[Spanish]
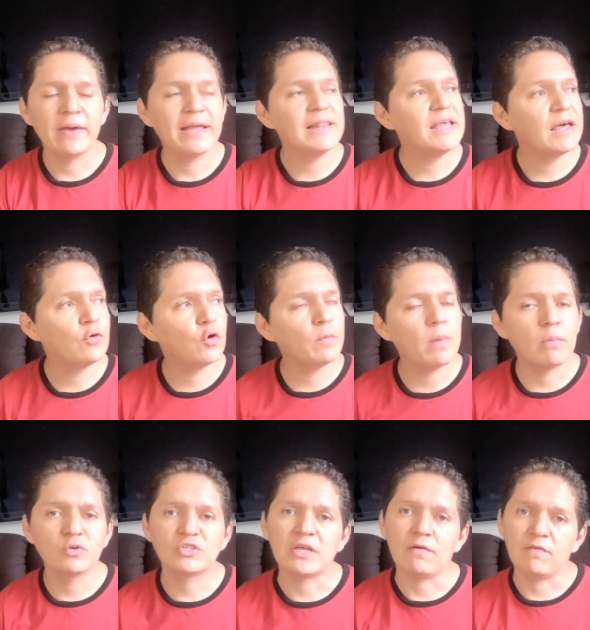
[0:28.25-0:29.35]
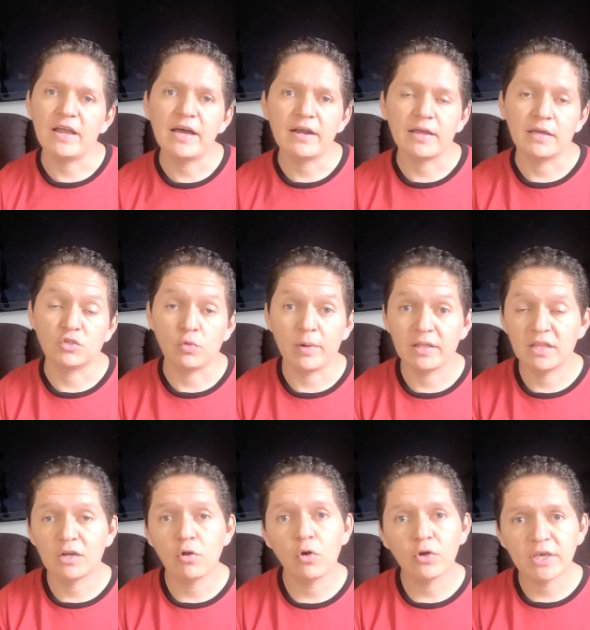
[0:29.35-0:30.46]
El día de hoy vamos a hablar eh, sobre
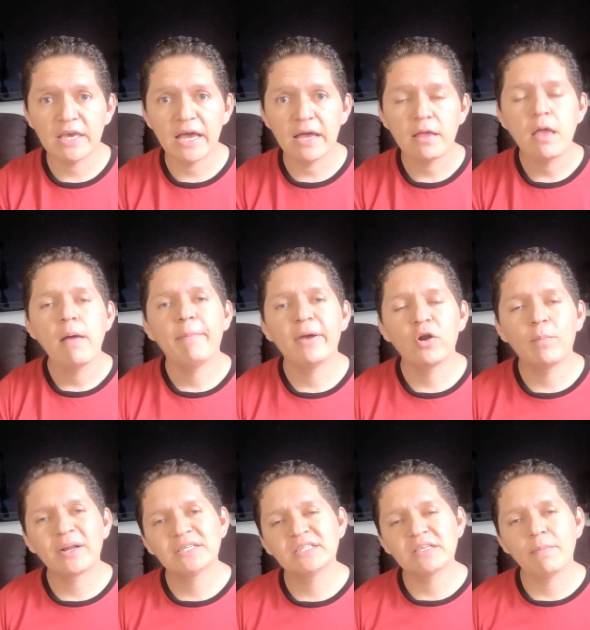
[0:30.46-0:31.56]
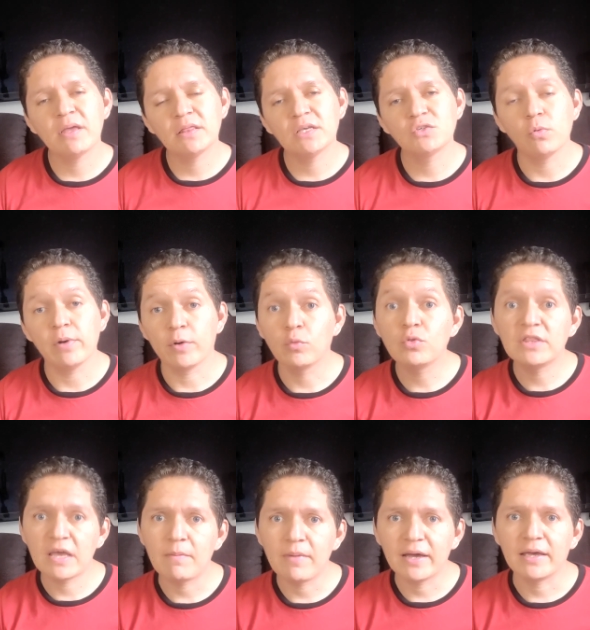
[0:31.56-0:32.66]
tecnología, pero precisamente sobre un
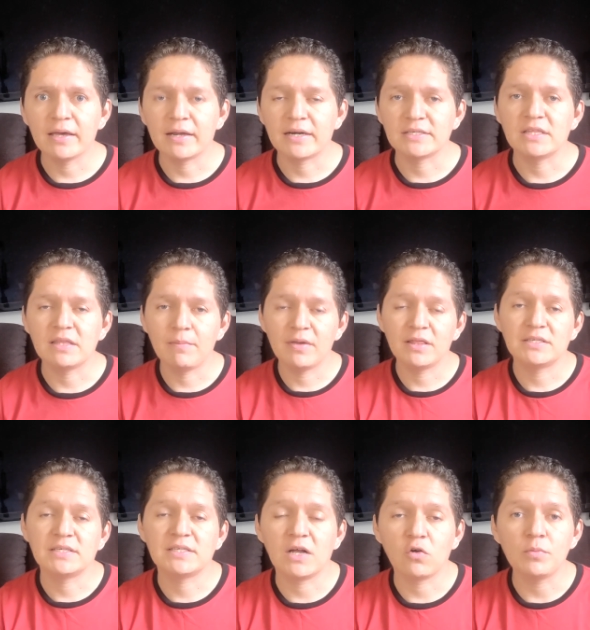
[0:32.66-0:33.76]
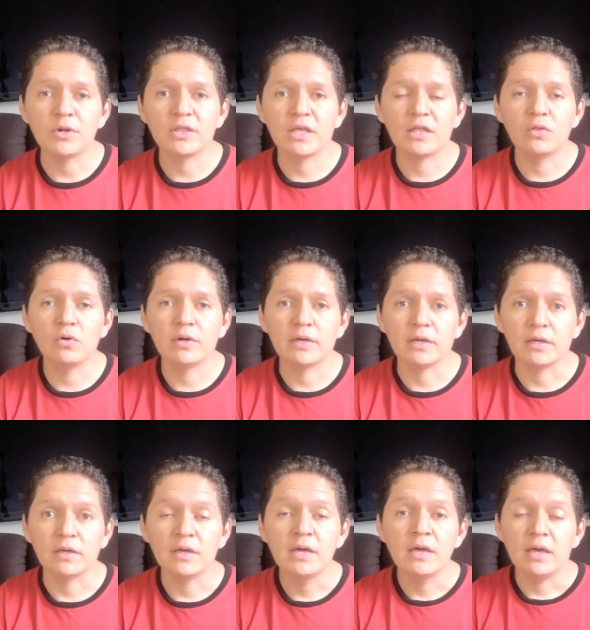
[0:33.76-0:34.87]
tema que recientemente se está convirtiendo,
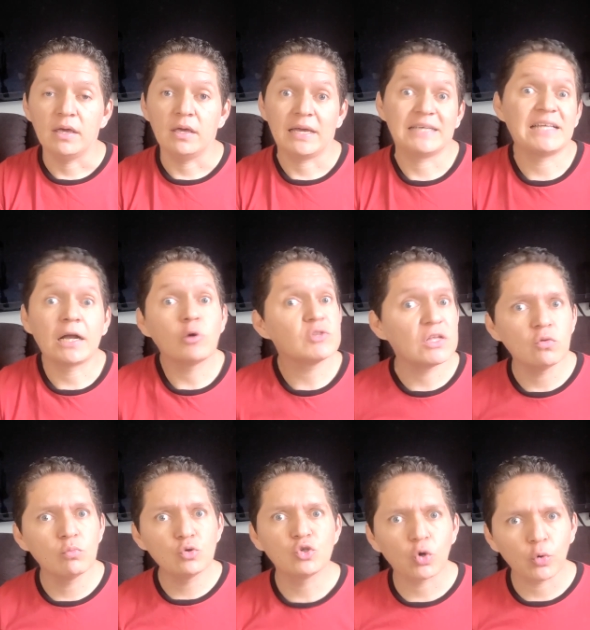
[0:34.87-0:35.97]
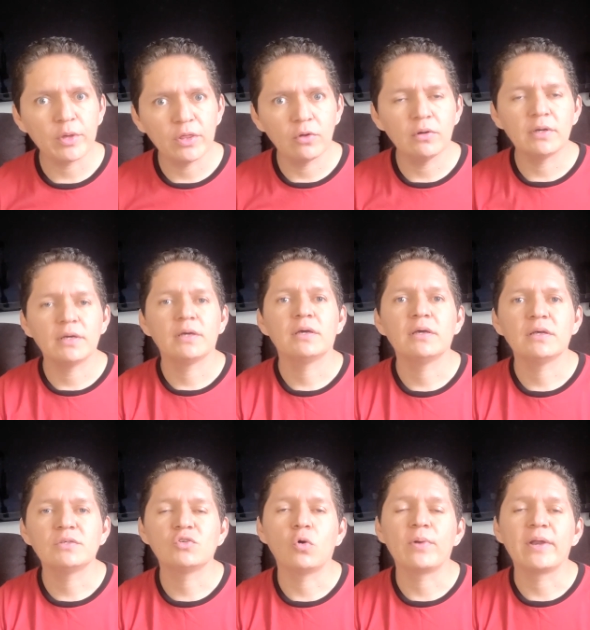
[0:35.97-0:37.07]
eh, eh, que está causando mucho ruido
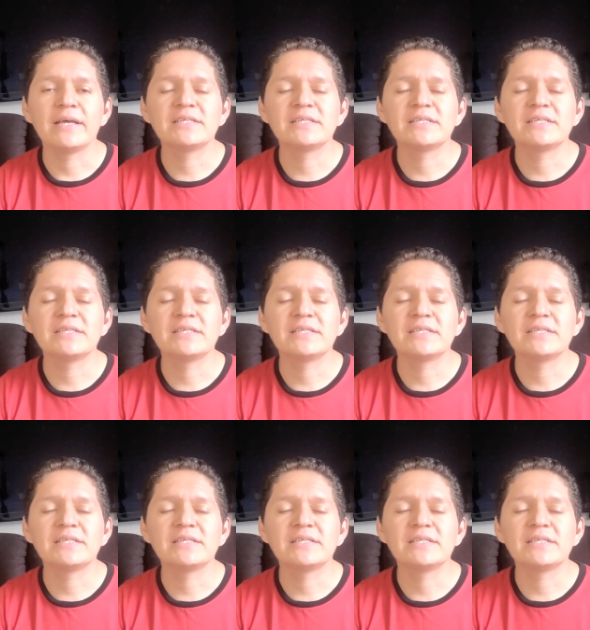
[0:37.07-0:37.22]
sobre